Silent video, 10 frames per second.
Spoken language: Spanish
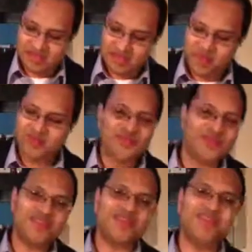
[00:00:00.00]
Pero eso no
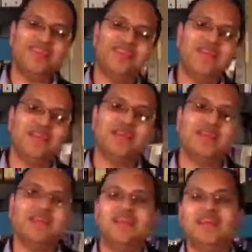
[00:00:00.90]
es así.
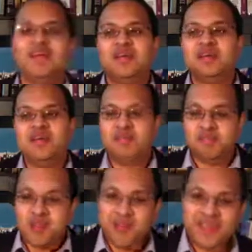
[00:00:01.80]

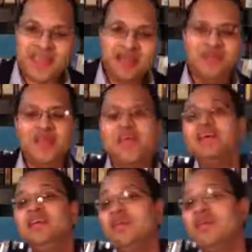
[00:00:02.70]
Para predicar
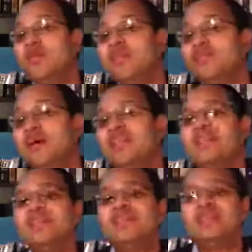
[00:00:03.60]
bien, lo he dicho
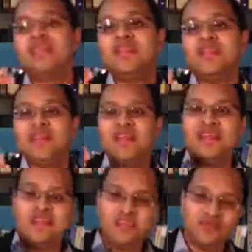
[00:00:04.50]
antes, usted tiene
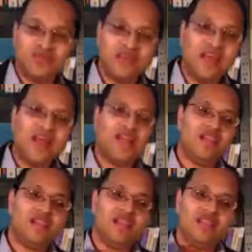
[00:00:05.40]
que
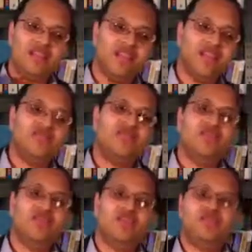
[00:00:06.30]
estudiar el
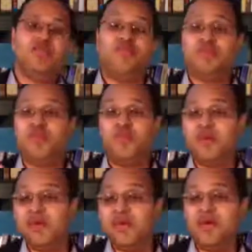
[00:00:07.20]
texto, si, si no
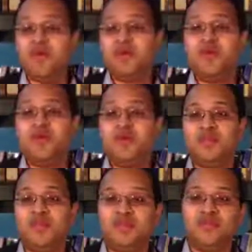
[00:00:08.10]
puede hebreo o griego, pero
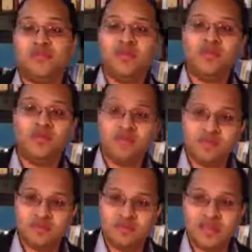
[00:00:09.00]
tiene que estudiarlo
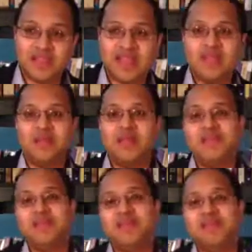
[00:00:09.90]

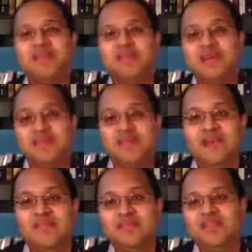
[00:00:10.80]
detalladamente para saber lo que está
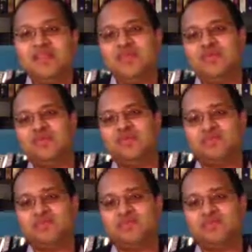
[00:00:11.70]
hablando el texto.